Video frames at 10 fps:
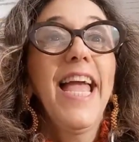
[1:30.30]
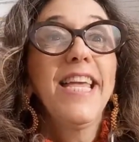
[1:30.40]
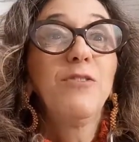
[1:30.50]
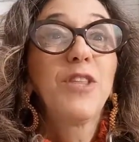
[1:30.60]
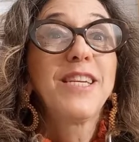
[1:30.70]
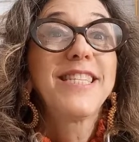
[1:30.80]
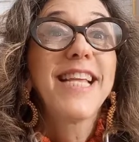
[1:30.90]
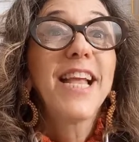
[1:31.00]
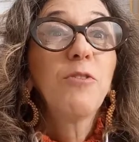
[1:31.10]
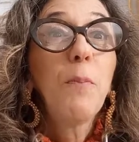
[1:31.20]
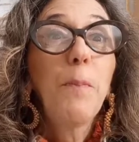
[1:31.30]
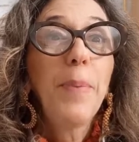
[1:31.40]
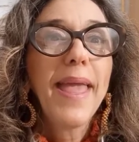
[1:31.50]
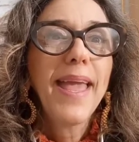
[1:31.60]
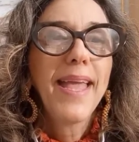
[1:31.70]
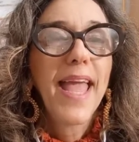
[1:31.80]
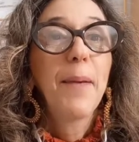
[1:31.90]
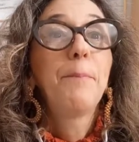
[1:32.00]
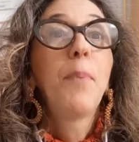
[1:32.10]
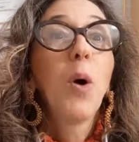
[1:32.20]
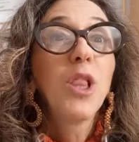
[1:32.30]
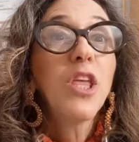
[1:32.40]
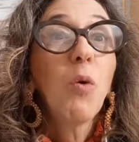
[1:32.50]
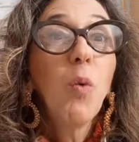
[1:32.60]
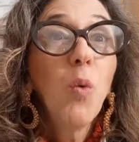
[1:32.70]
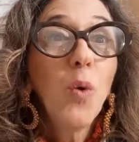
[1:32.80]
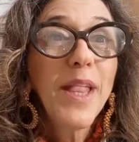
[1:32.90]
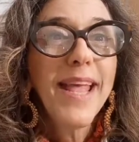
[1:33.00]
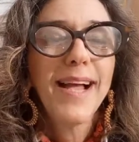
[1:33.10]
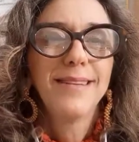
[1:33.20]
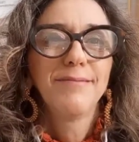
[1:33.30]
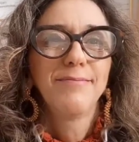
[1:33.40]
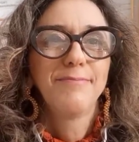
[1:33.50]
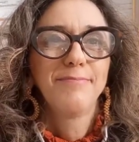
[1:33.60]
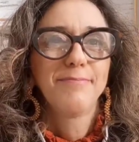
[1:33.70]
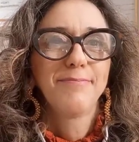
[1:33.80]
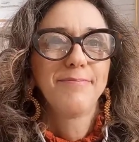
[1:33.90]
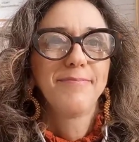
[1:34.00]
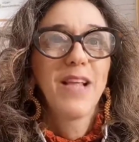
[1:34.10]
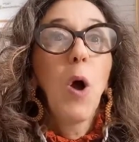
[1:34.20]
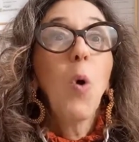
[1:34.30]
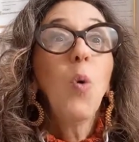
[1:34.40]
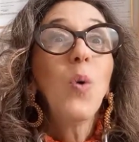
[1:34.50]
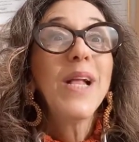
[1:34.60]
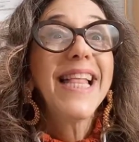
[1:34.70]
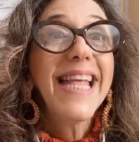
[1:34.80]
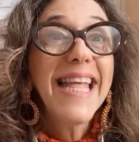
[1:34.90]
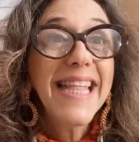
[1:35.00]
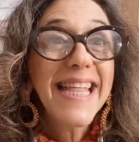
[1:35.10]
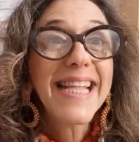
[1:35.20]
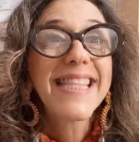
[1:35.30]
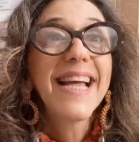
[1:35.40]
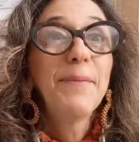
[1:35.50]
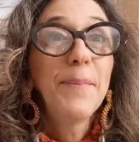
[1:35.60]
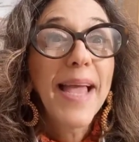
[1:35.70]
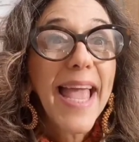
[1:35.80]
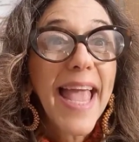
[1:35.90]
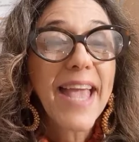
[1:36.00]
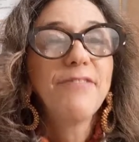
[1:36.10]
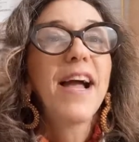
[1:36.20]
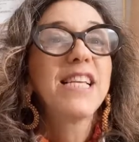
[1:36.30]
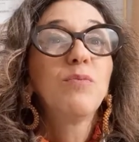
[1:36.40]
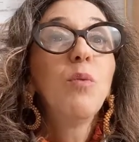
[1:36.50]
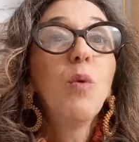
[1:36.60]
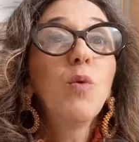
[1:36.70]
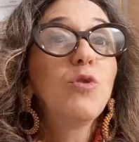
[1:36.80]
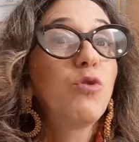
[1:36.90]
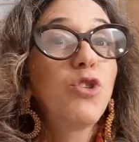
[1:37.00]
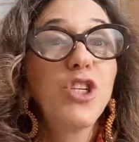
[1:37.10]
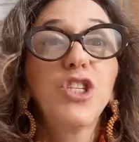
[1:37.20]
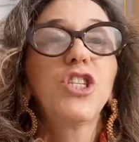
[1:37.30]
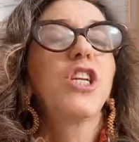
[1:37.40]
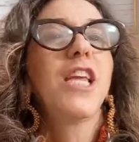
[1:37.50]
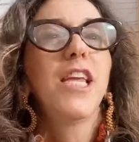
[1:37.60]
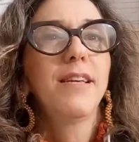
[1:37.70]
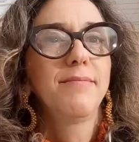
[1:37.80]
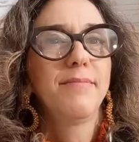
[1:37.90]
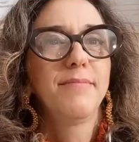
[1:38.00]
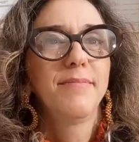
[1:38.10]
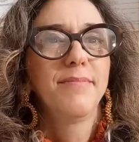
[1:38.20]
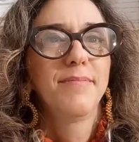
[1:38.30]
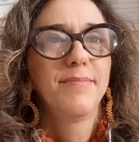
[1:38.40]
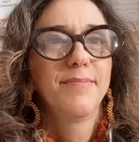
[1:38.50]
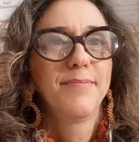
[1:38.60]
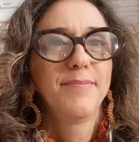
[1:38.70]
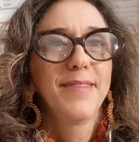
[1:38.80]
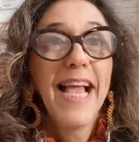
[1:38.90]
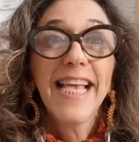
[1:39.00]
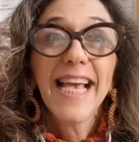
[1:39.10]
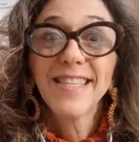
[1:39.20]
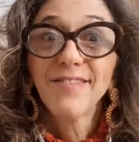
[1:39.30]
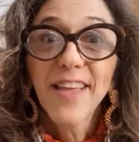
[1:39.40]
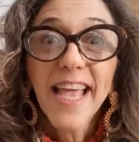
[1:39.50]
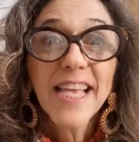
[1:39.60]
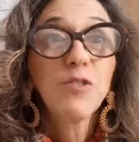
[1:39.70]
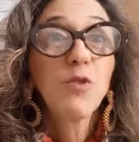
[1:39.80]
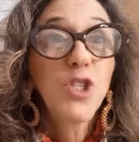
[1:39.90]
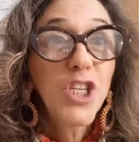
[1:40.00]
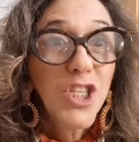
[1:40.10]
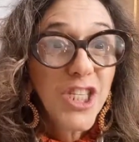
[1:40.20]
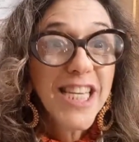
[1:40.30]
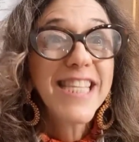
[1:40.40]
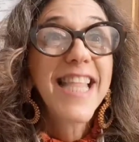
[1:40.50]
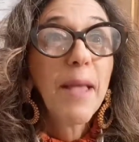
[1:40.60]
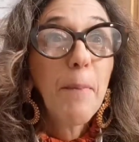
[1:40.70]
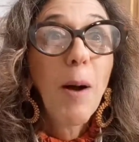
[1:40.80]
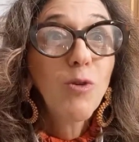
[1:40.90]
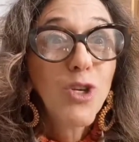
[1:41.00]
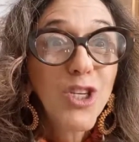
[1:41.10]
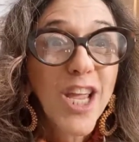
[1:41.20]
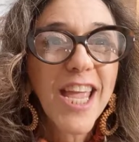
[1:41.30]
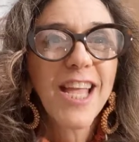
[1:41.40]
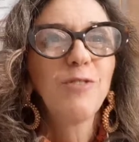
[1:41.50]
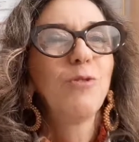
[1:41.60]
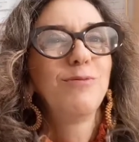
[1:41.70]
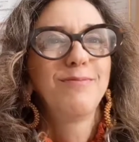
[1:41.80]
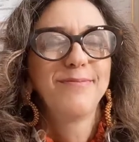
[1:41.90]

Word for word: E o terceiro P é poliúria. Urina também, faz muito xixi. E às vezes o xixi tem mau cheiro.